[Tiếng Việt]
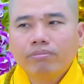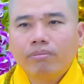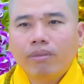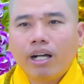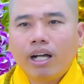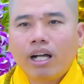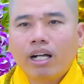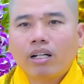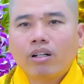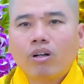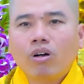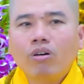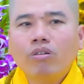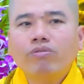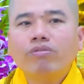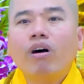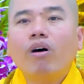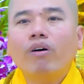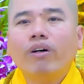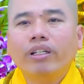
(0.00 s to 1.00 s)
mà
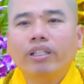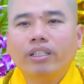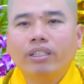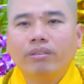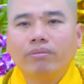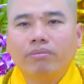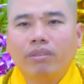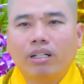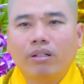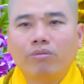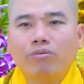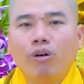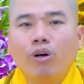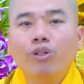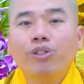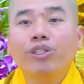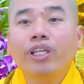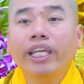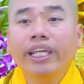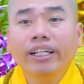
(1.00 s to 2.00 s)
con voi ấy, mà
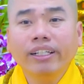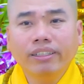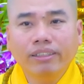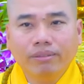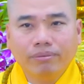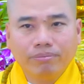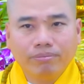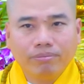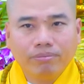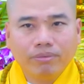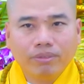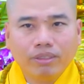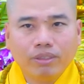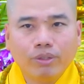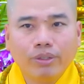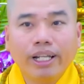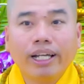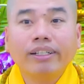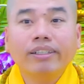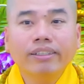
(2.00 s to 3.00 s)
voi chiến
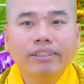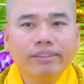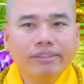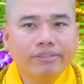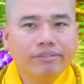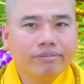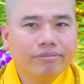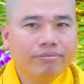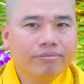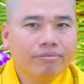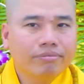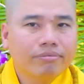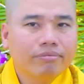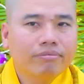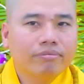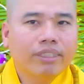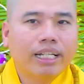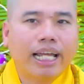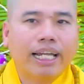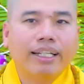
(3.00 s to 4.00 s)
của đất nước,
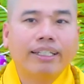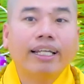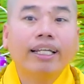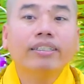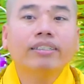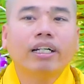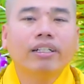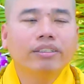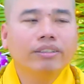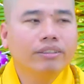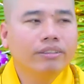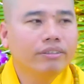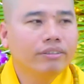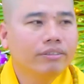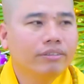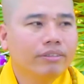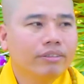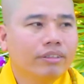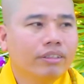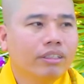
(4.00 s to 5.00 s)
Ngài là Thái tử,
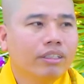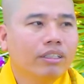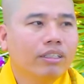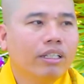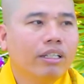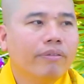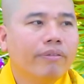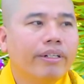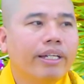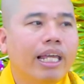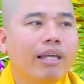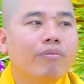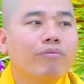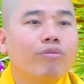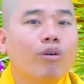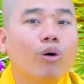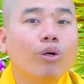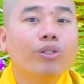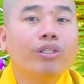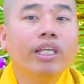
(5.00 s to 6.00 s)
vì mà
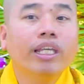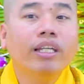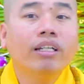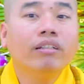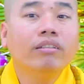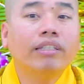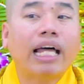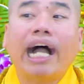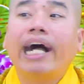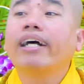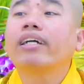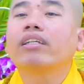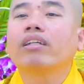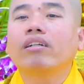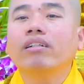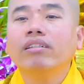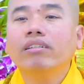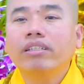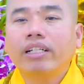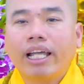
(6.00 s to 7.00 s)
đem voi chiến tặng
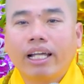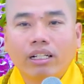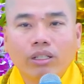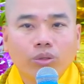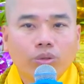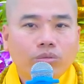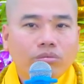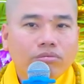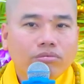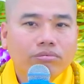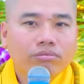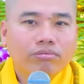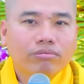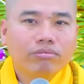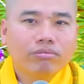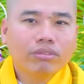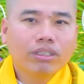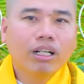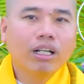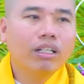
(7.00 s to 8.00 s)
cho nước khác luôn.
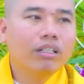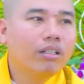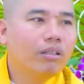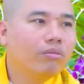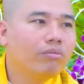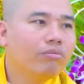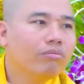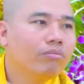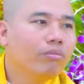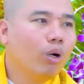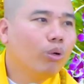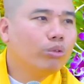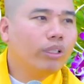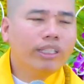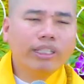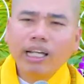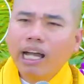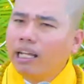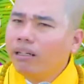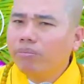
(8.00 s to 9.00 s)
Ghê không? Bố
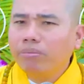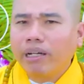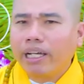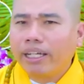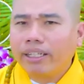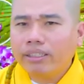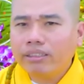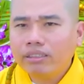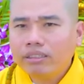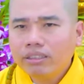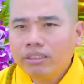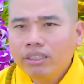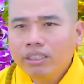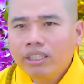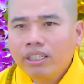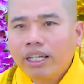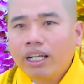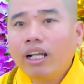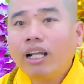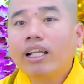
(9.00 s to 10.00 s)
thí hết mà.
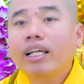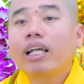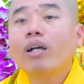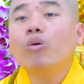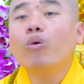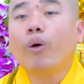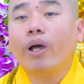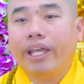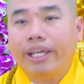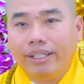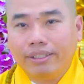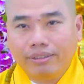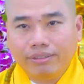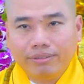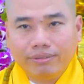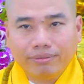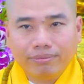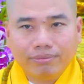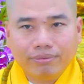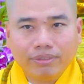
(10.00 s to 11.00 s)
Cái đó là cái
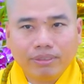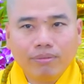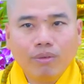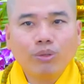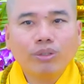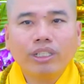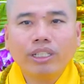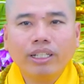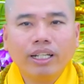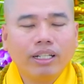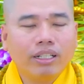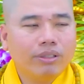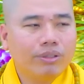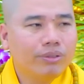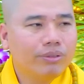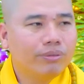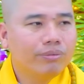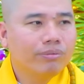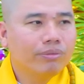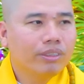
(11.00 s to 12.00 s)
nguyện. Bố thí hết
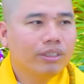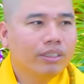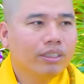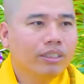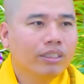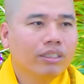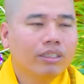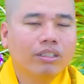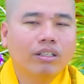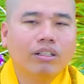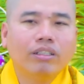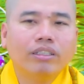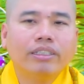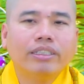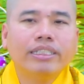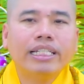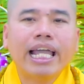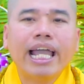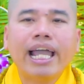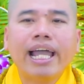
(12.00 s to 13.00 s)
luôn. Rồi
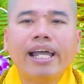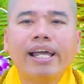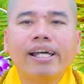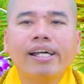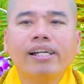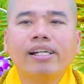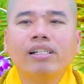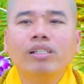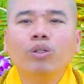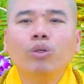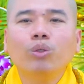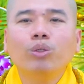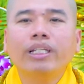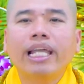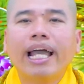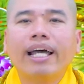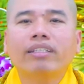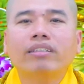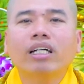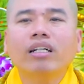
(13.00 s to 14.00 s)
cha, vua
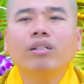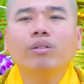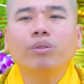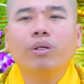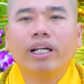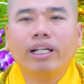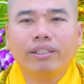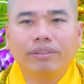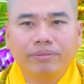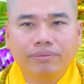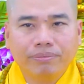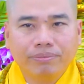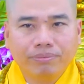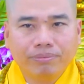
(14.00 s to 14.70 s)
cha tức quá